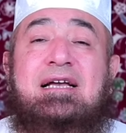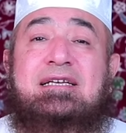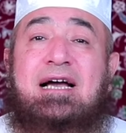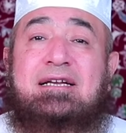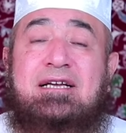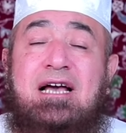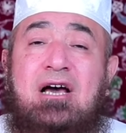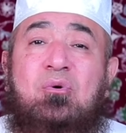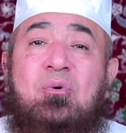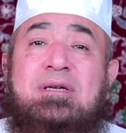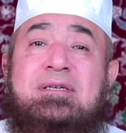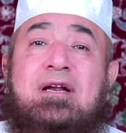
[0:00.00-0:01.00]
يعني
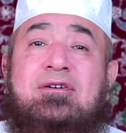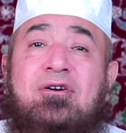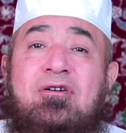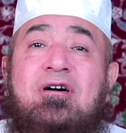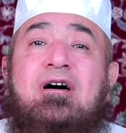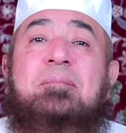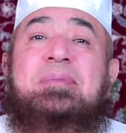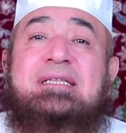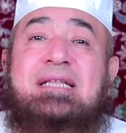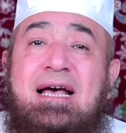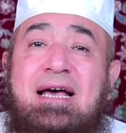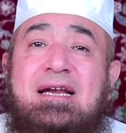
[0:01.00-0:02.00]
قالوا ان القراءة
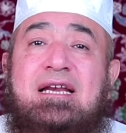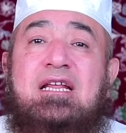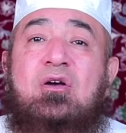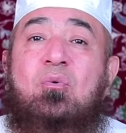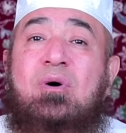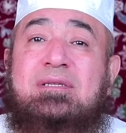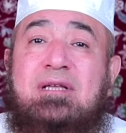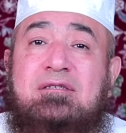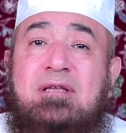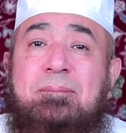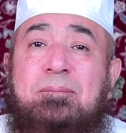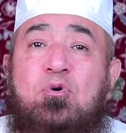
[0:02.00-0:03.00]
بتأني
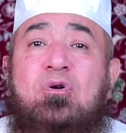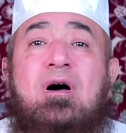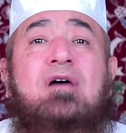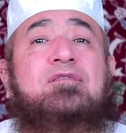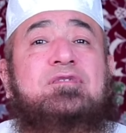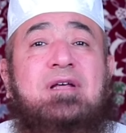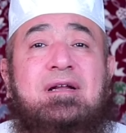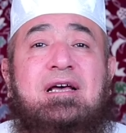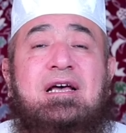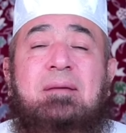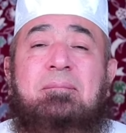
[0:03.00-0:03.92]
وتدبر افضل